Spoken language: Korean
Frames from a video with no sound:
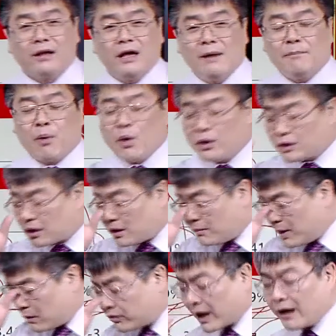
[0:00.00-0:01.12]
1포인트를
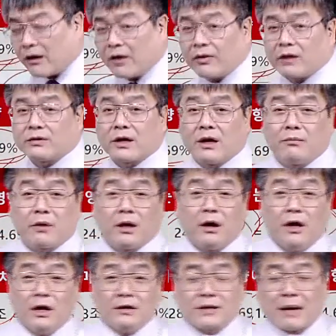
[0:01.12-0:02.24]
밀고 내려간다고 생각하면 돼요.
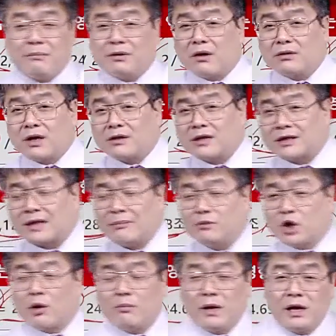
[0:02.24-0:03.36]
삼성전자
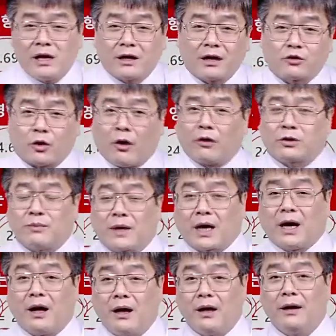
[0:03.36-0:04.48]
3,000원 밀리니까 좋습니까?